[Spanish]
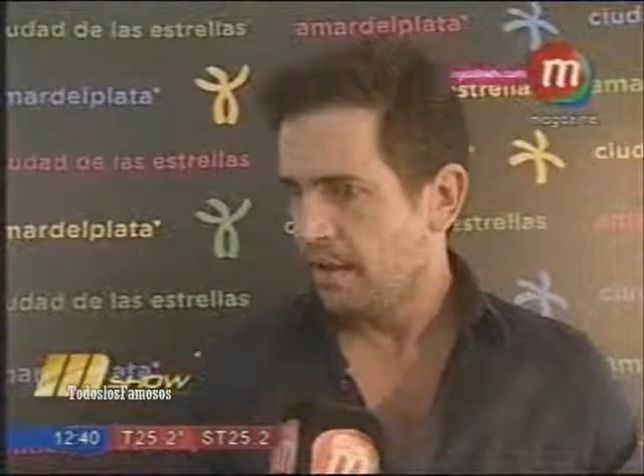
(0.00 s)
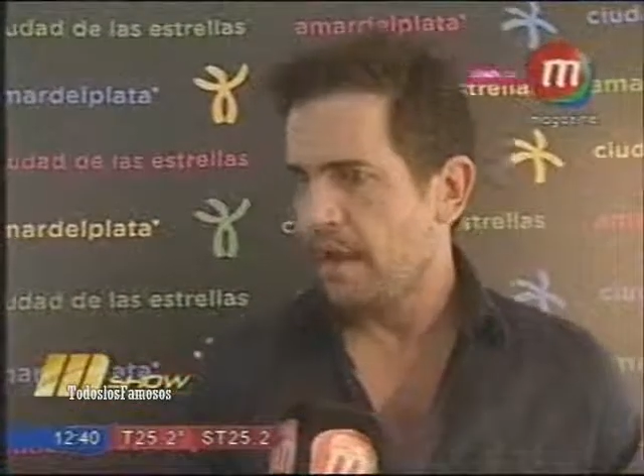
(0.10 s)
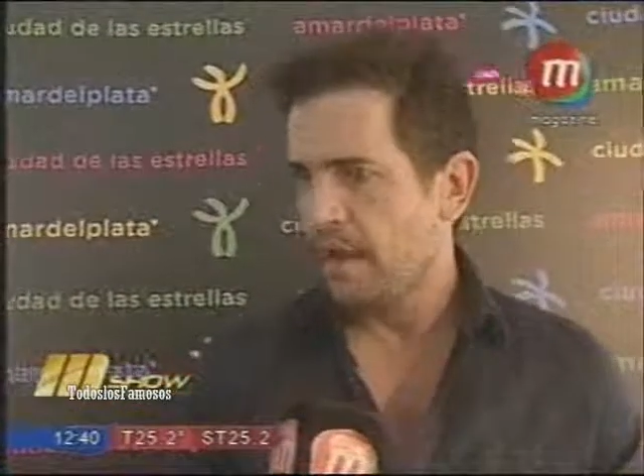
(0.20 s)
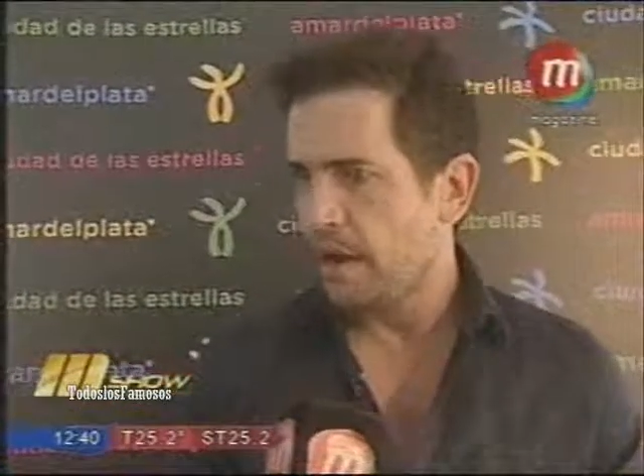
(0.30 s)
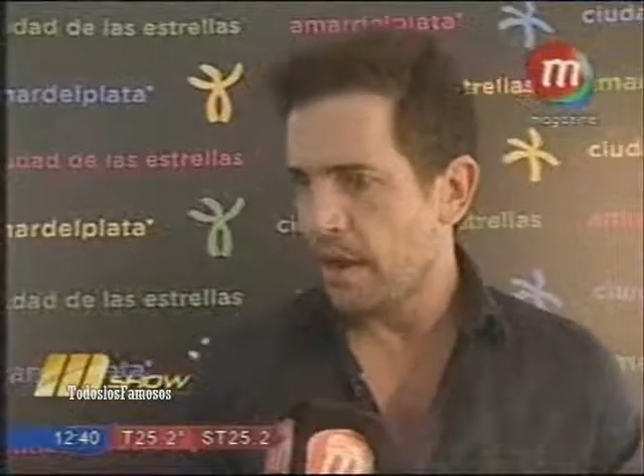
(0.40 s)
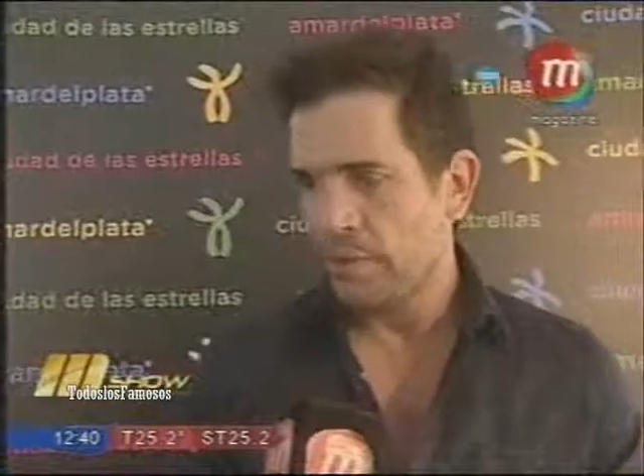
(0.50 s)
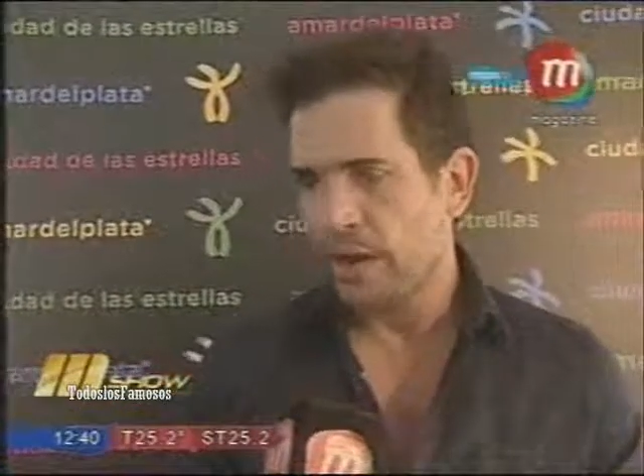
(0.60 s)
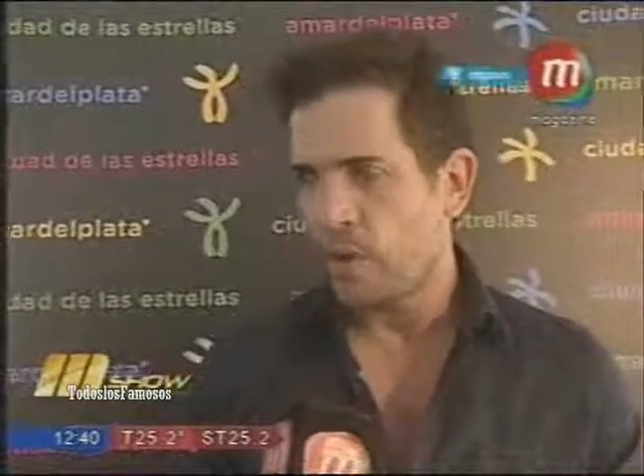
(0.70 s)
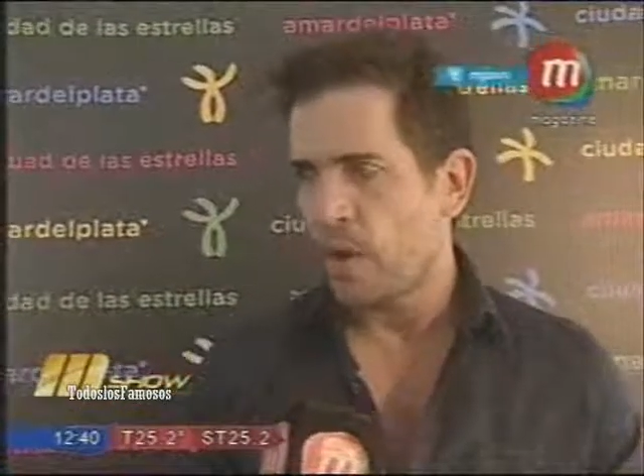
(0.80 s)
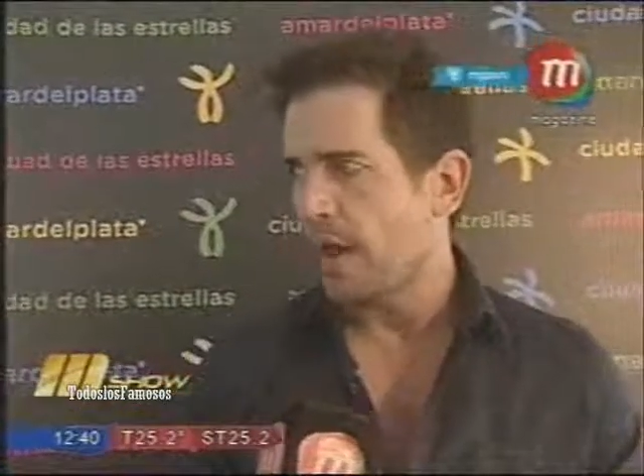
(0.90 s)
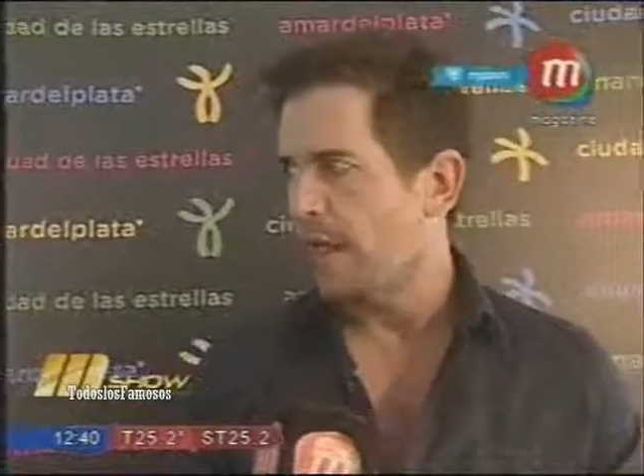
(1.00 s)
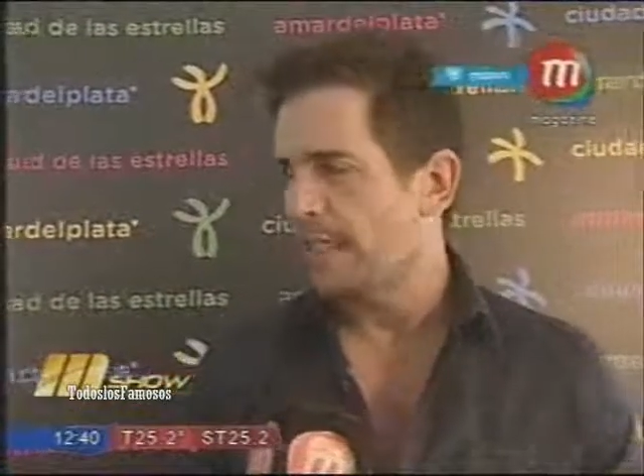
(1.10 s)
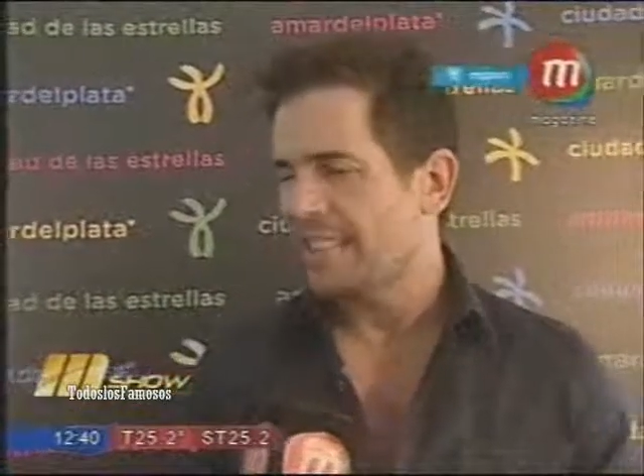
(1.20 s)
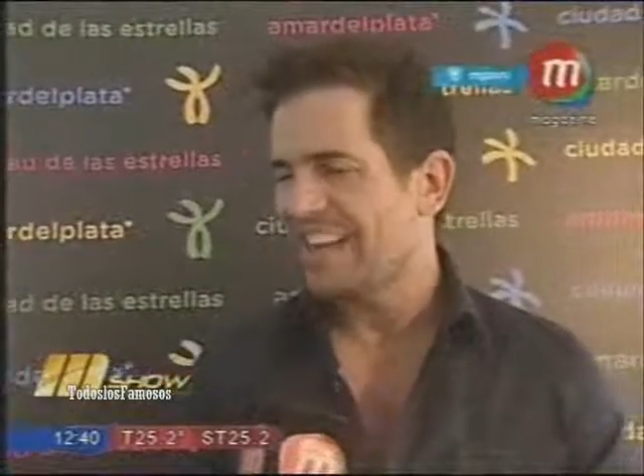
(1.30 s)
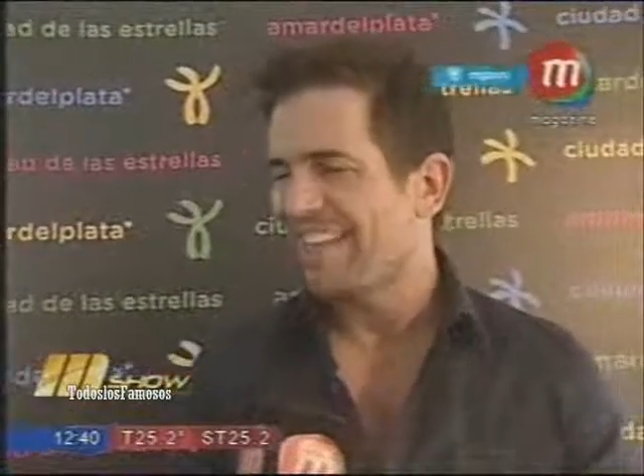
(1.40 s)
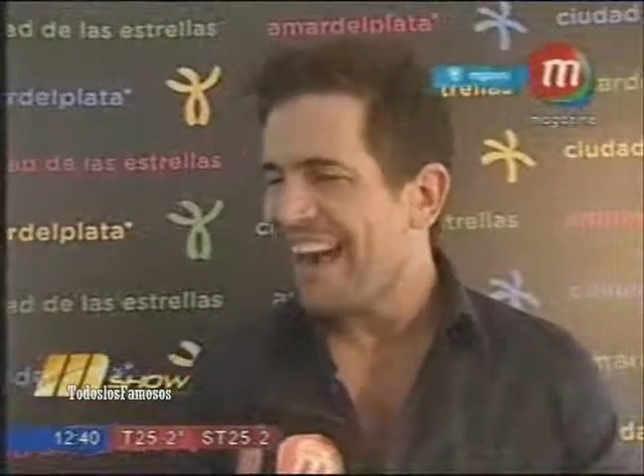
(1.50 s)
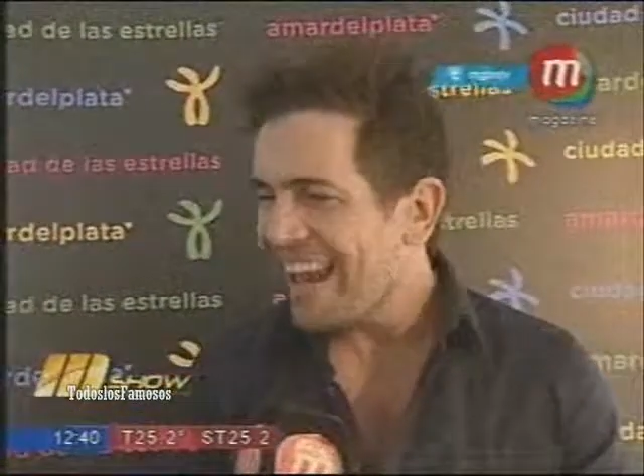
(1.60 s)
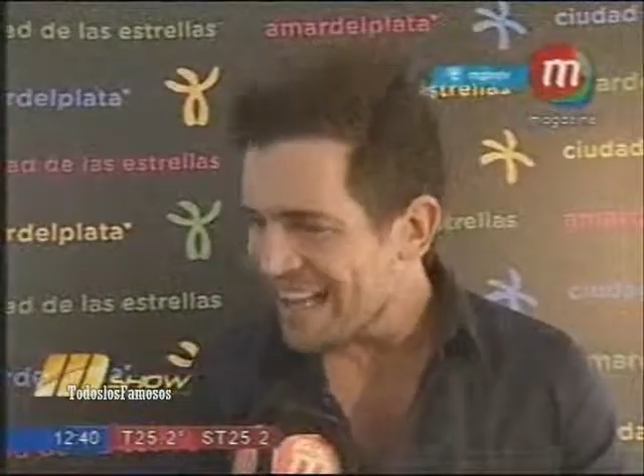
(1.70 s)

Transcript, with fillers: era una, jugada y llevarla,